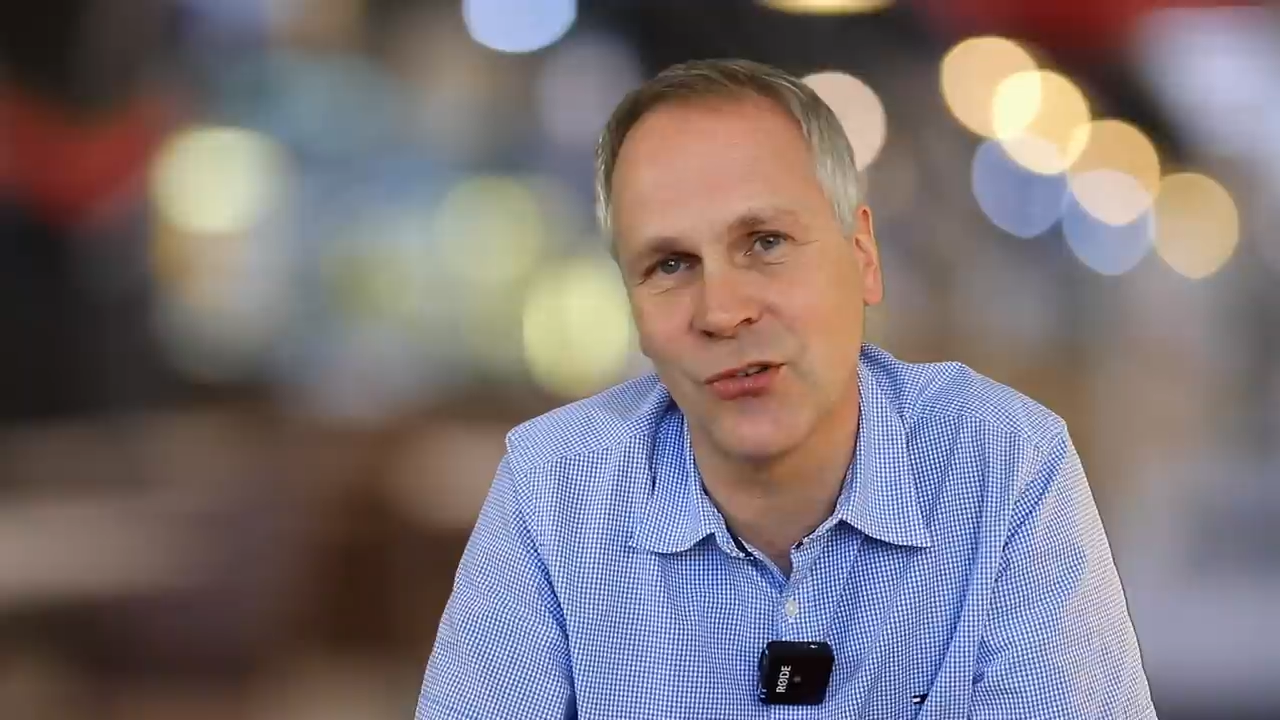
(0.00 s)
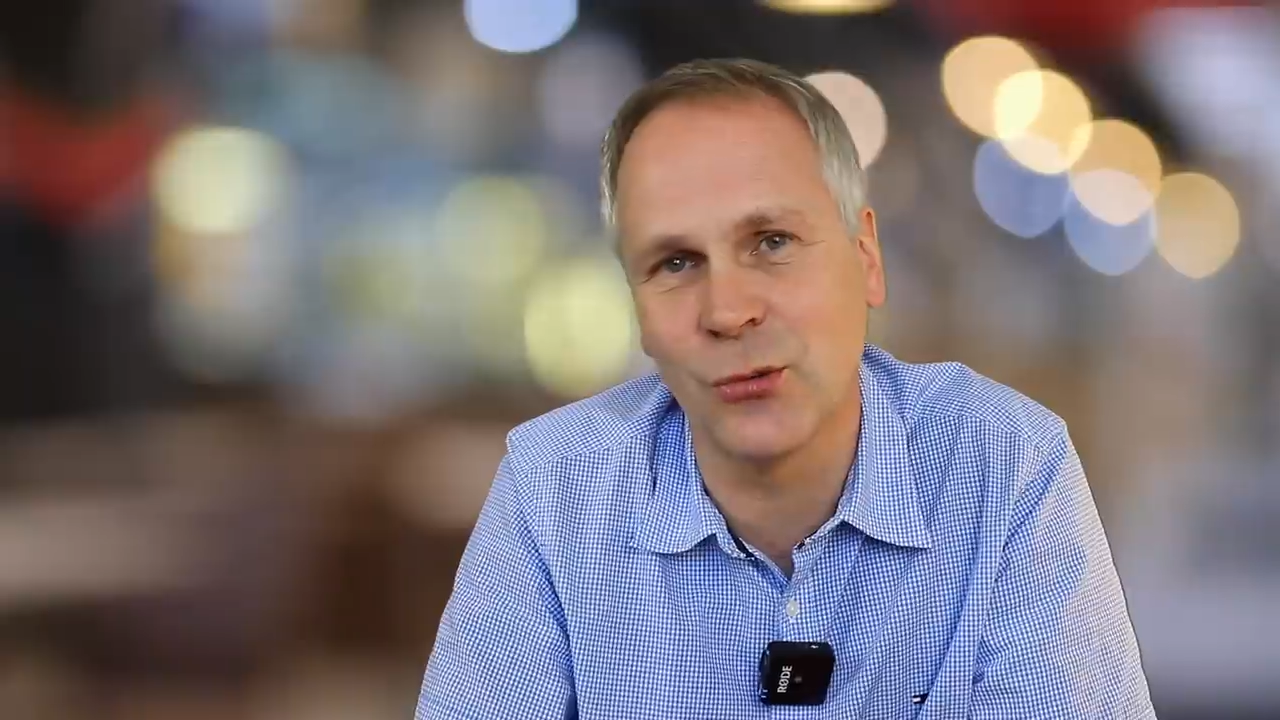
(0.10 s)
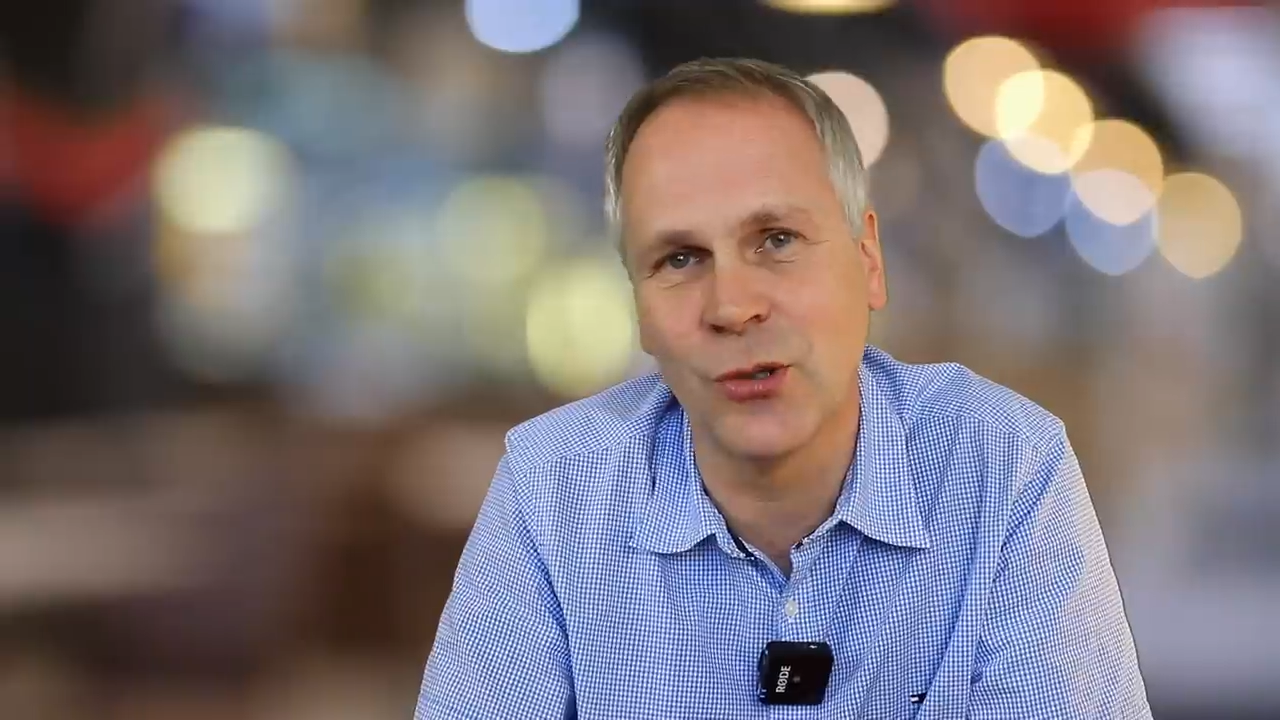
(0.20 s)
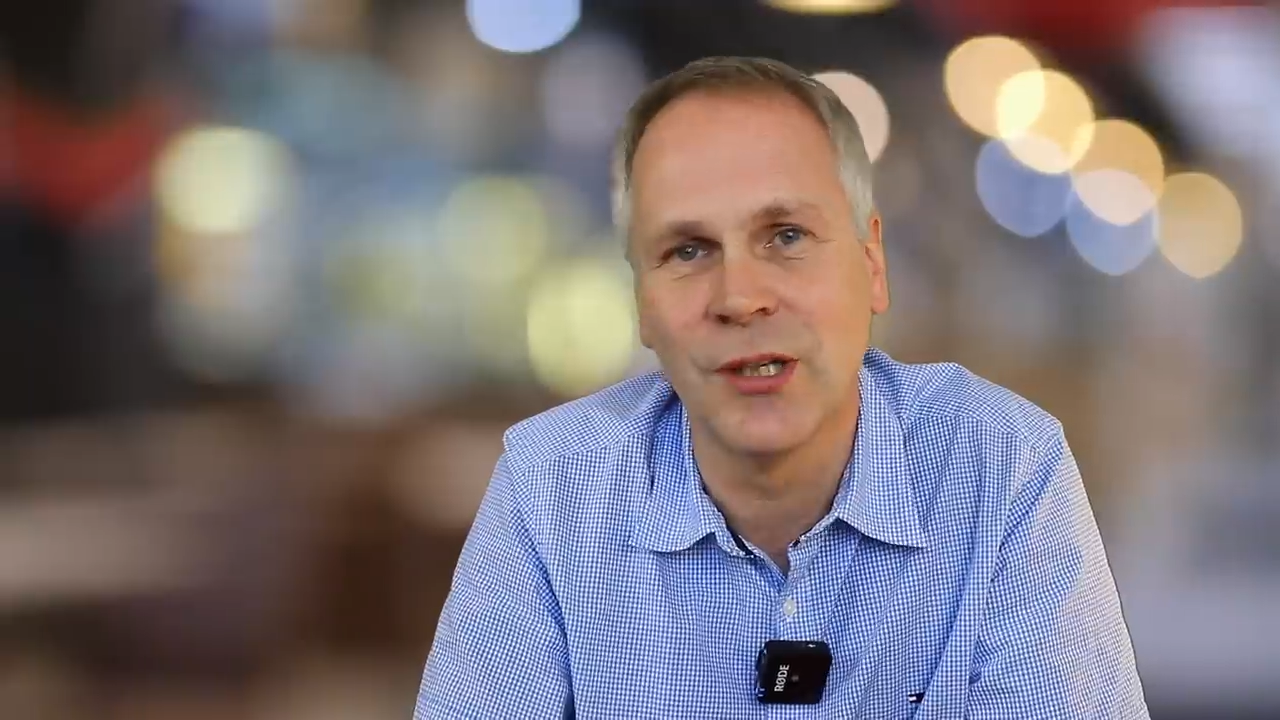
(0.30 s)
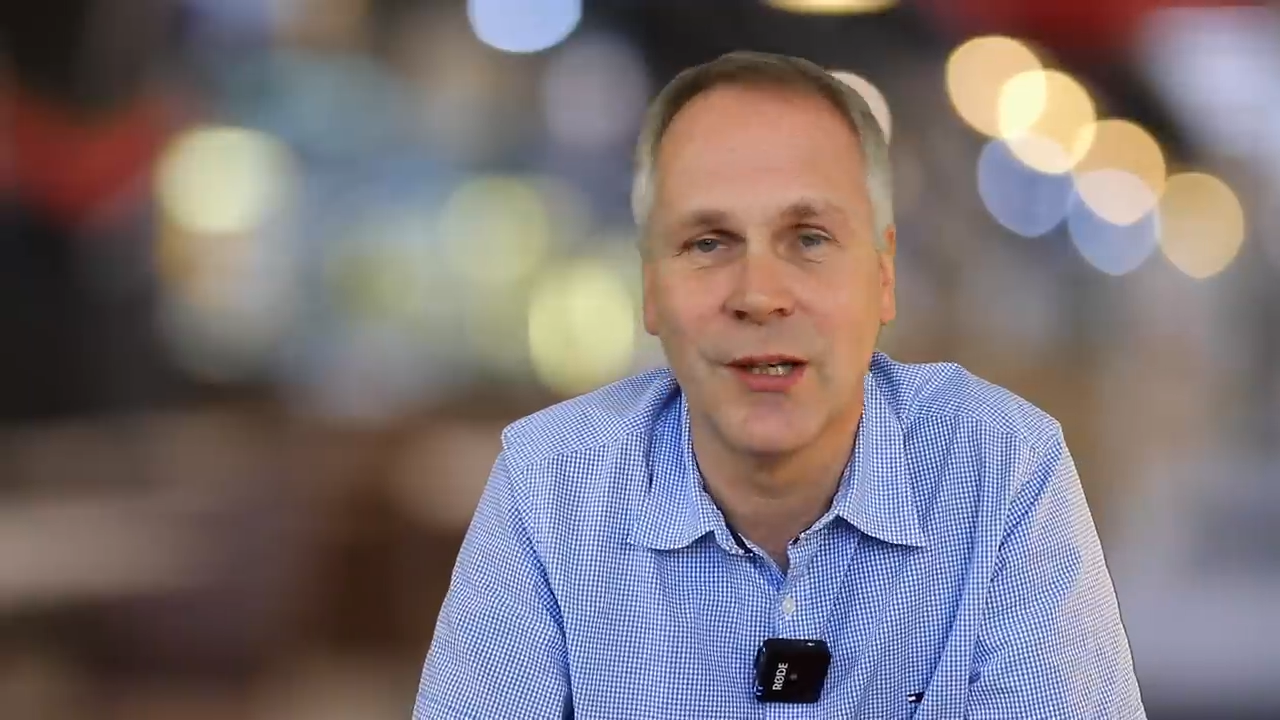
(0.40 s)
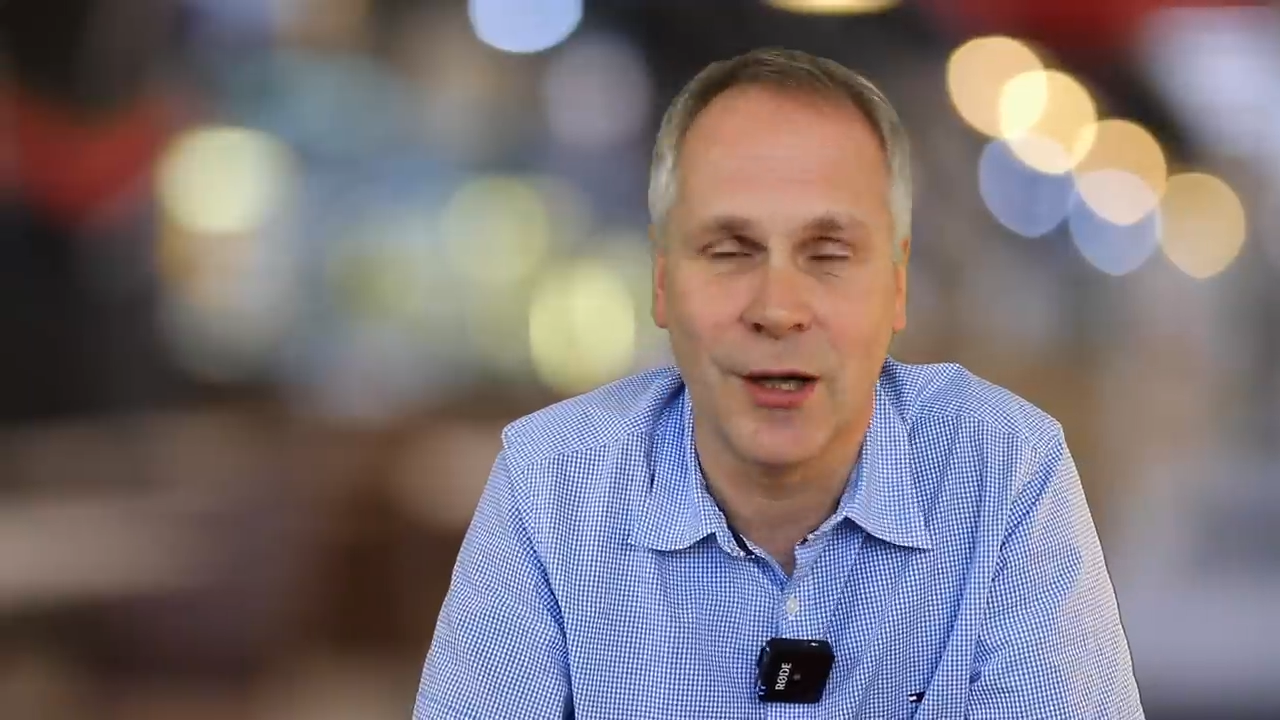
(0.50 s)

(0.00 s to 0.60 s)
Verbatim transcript: so